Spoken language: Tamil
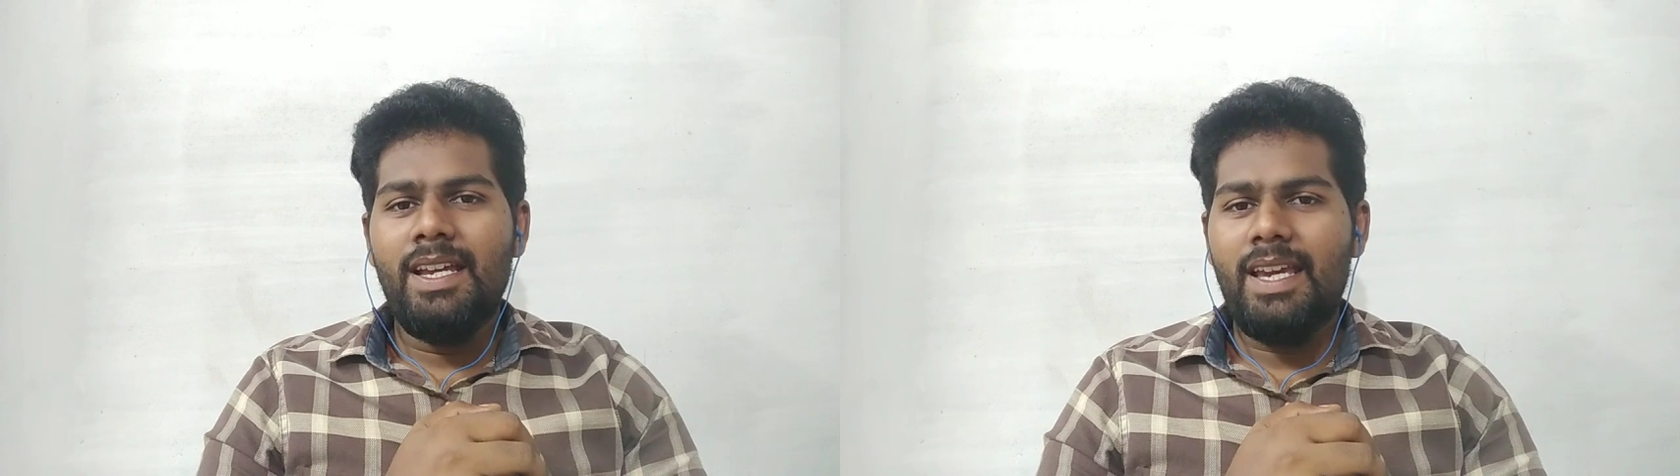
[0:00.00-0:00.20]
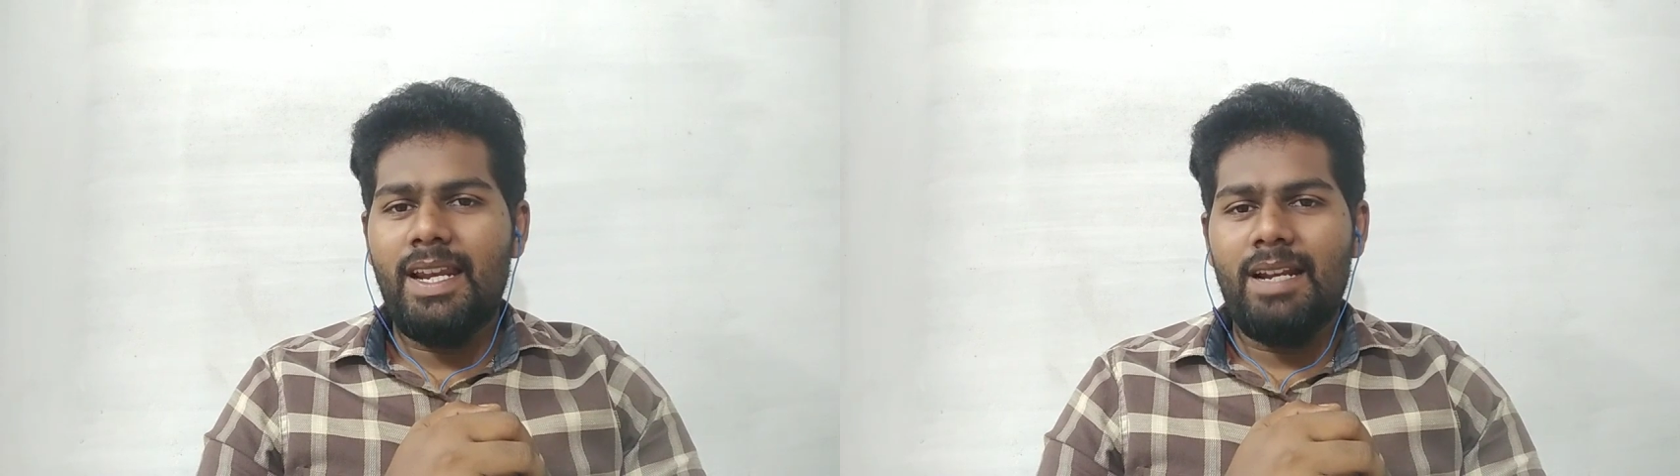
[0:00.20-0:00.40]

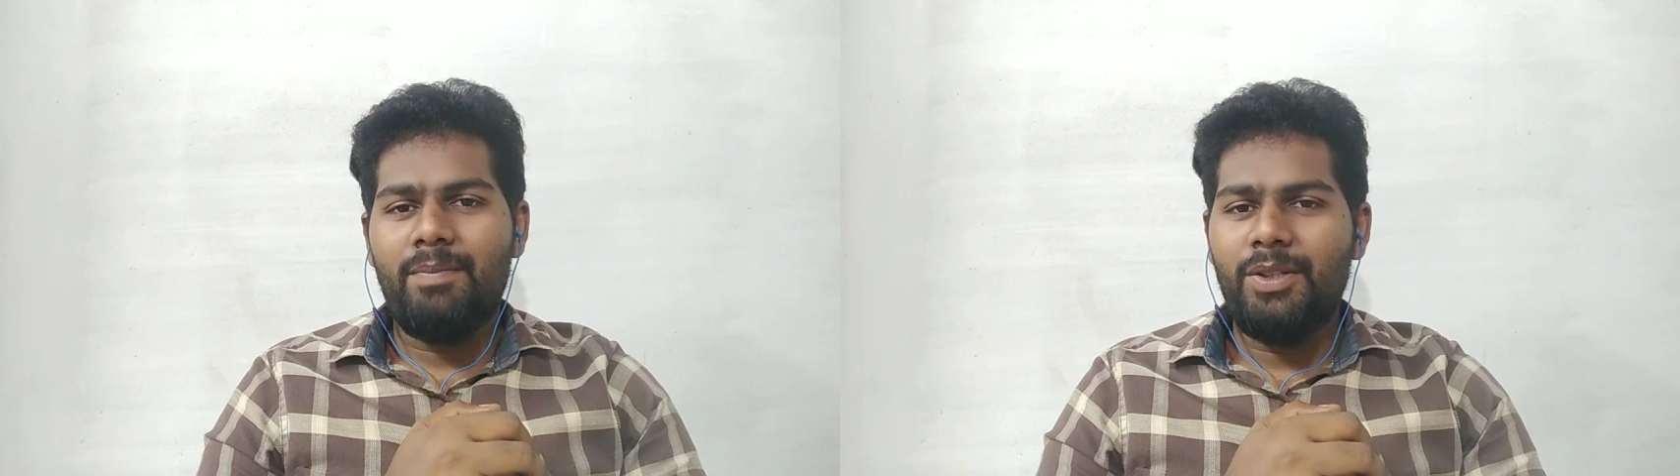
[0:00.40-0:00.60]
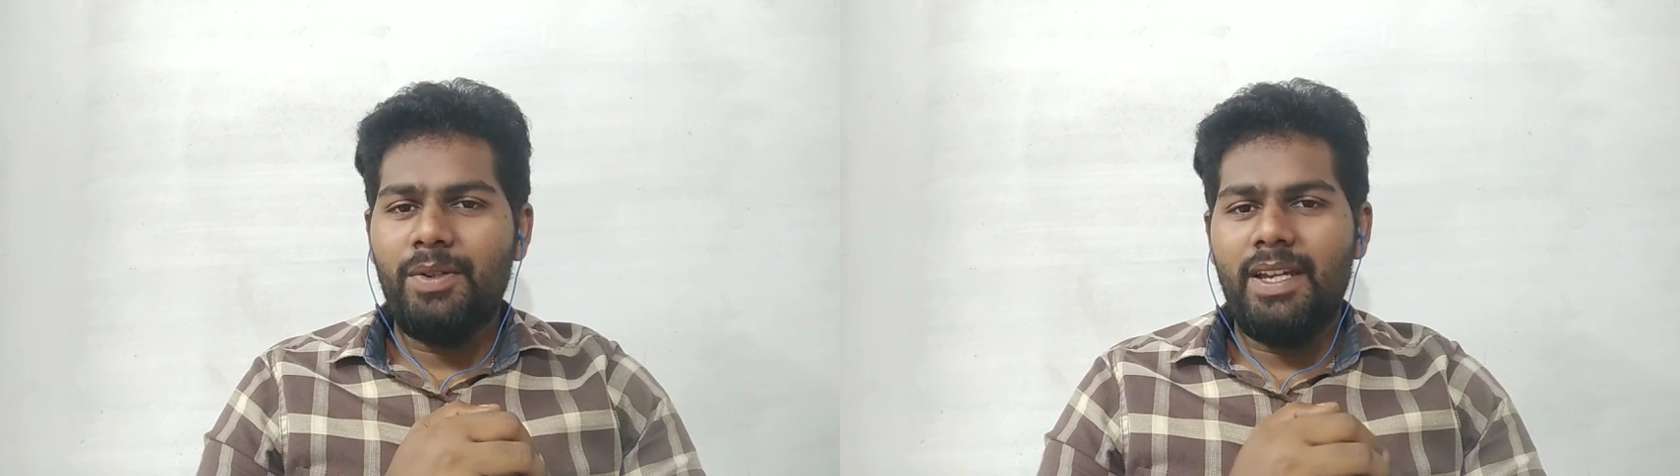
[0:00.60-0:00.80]

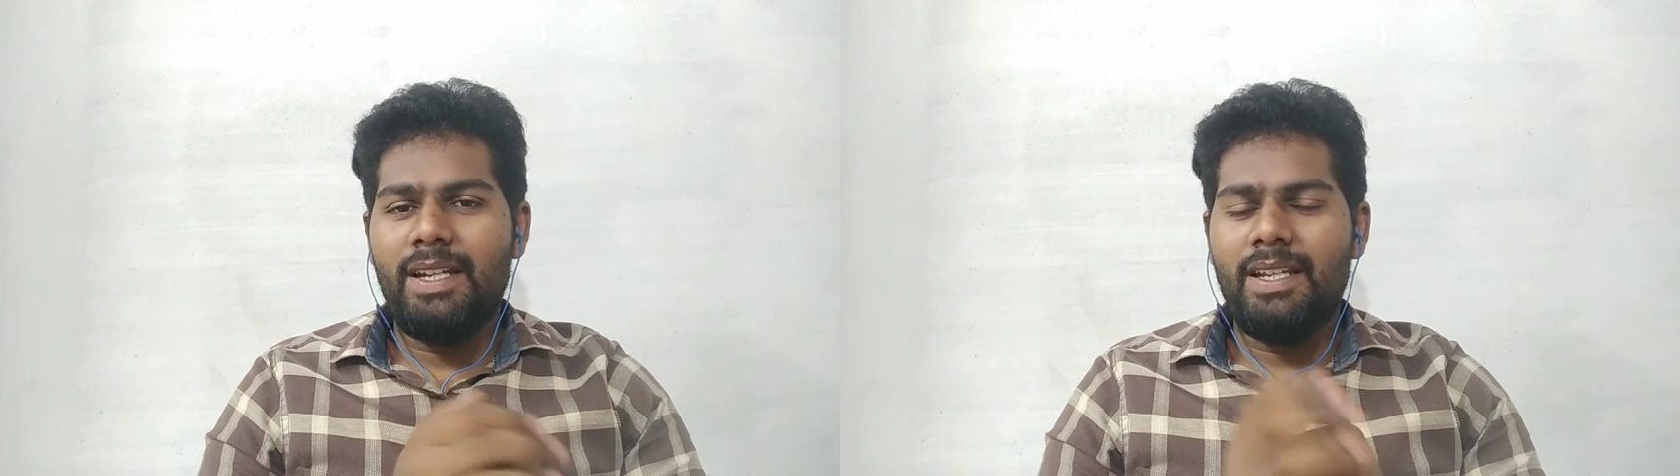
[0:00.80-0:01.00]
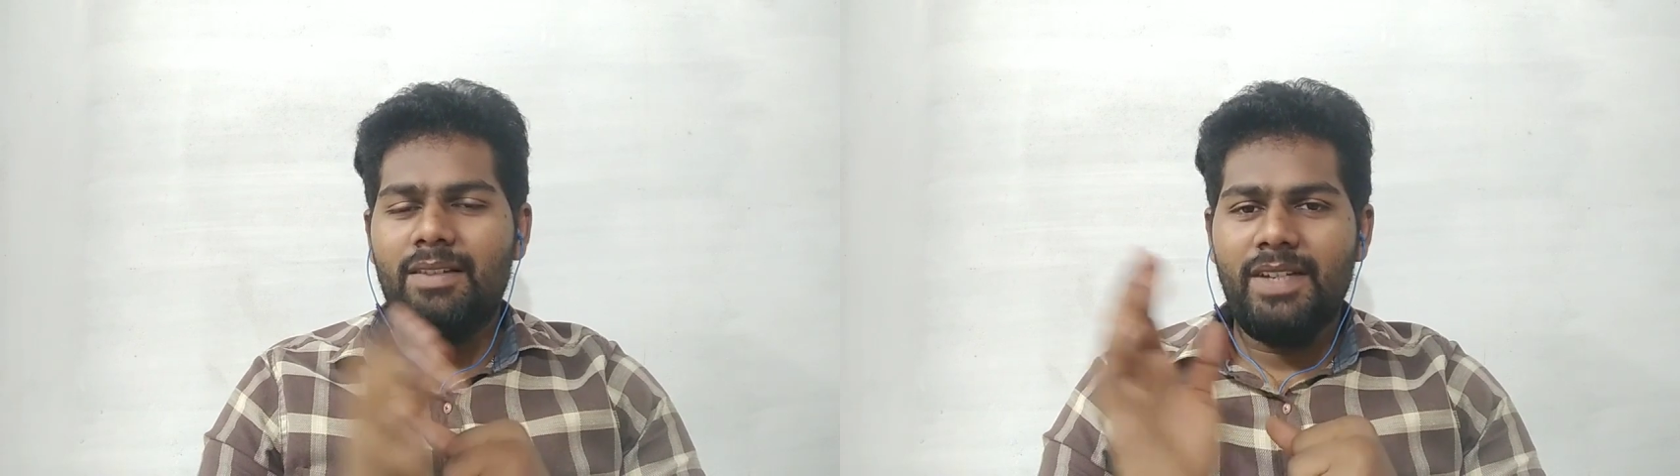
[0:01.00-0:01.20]
ஏற்களப்பையை
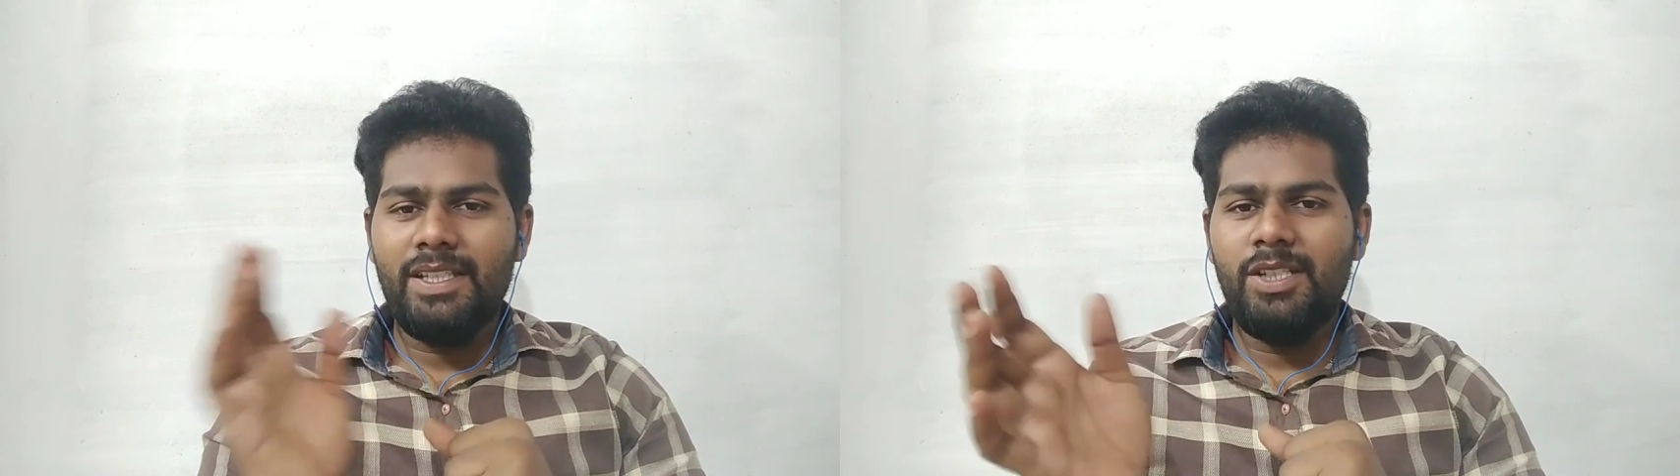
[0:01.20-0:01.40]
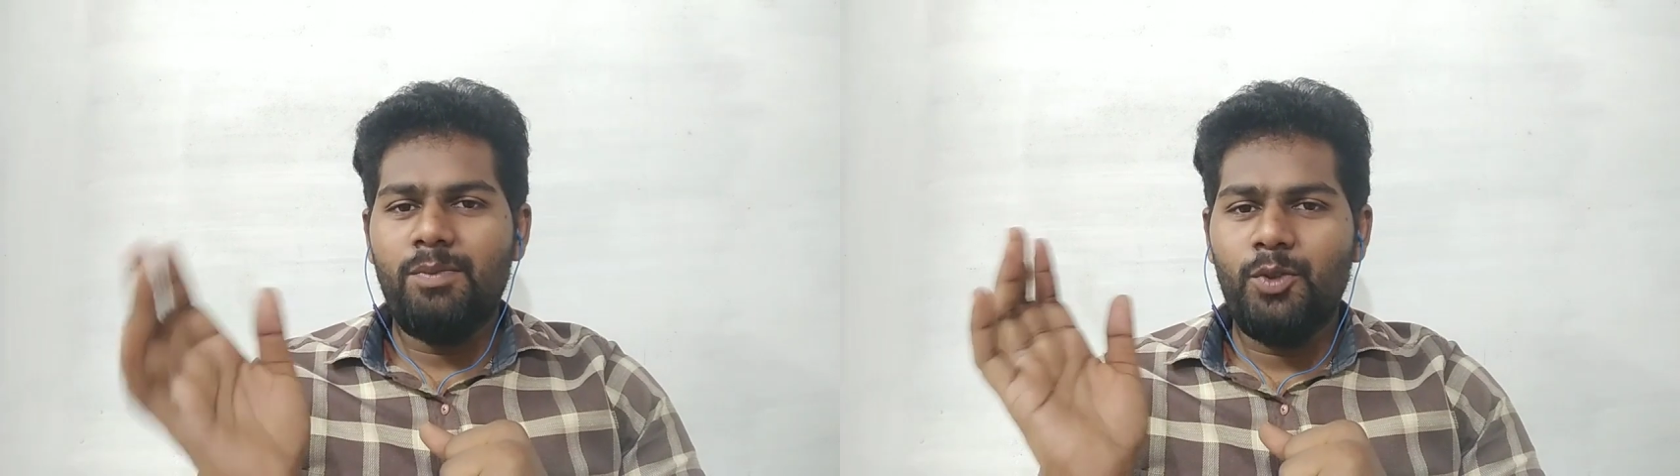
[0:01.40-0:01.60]
தூக்கிக்கிட்டு
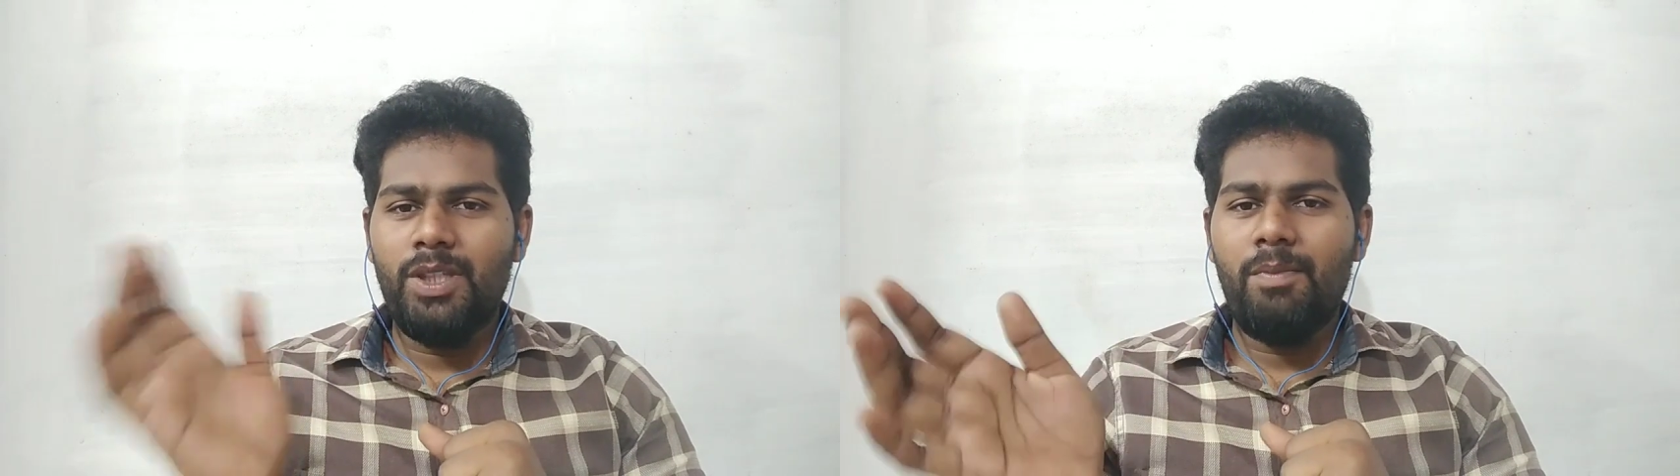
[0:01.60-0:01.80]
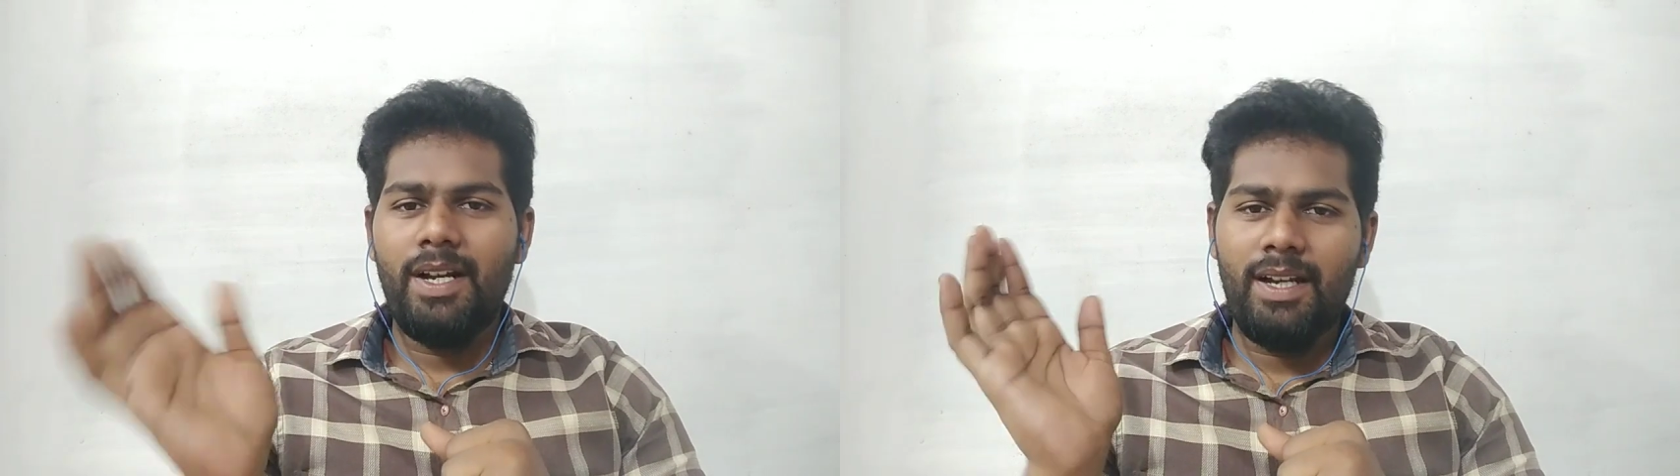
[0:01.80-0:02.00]
ஃபஸ்ட்டு
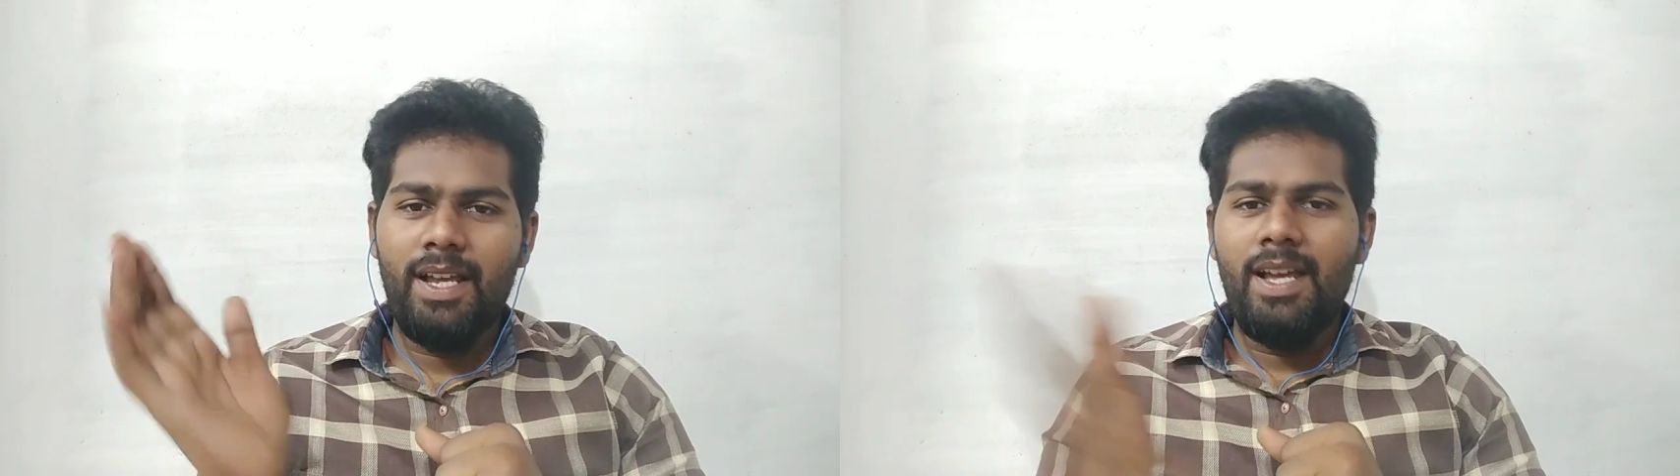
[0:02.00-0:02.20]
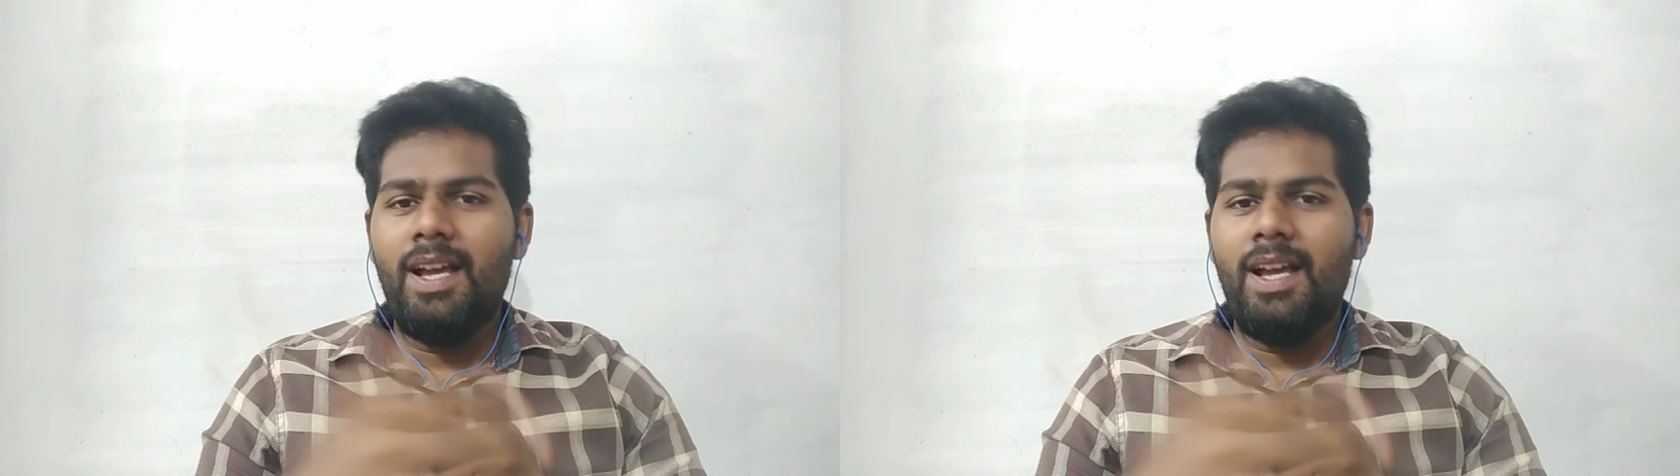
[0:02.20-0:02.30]
மூத்த மகன்